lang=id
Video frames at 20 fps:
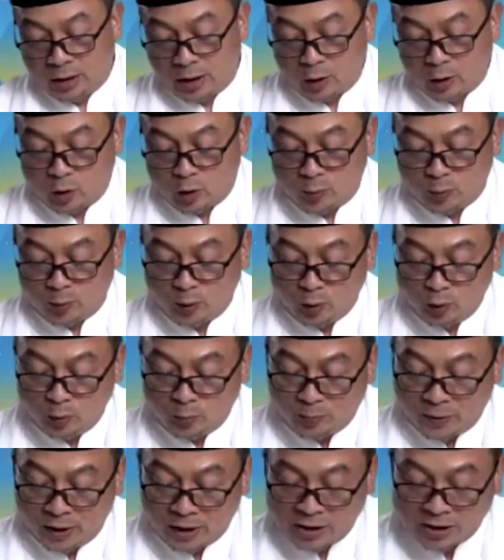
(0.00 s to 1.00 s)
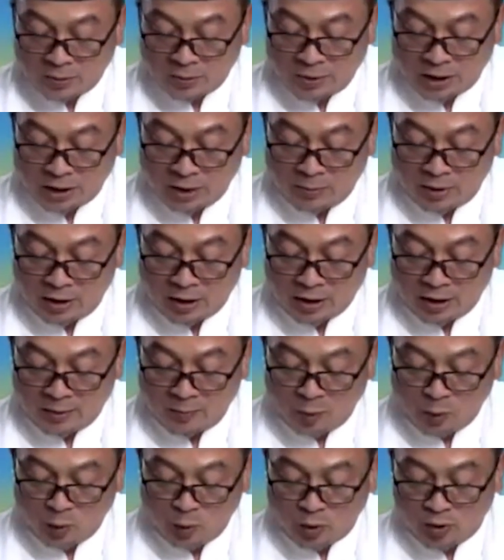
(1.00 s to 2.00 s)
Aku pun lupa sebagaimana
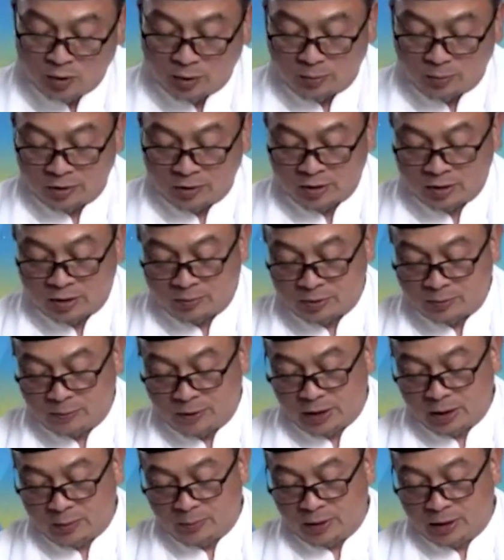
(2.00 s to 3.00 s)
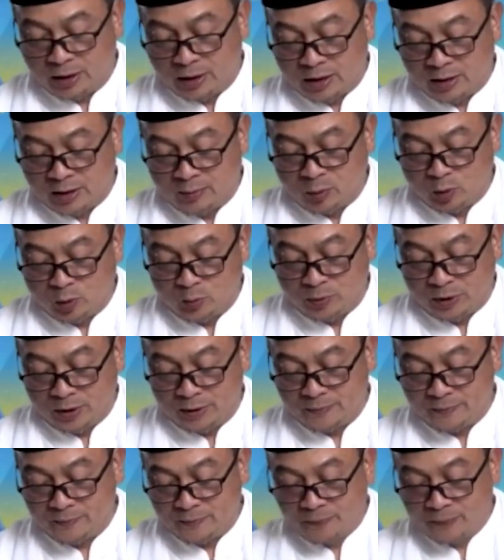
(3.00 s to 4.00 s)
kamu lupa, sebagaimana kamu
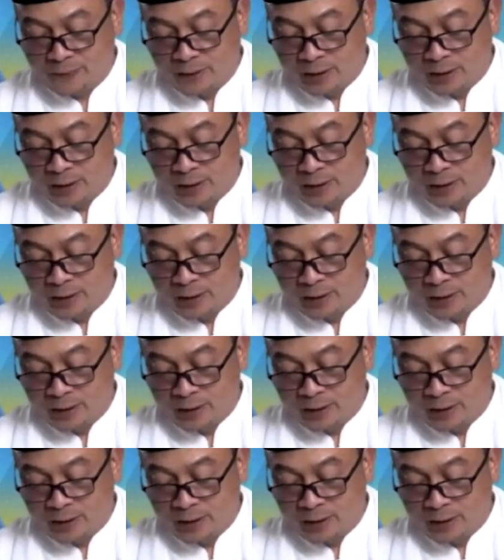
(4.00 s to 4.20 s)
lupa.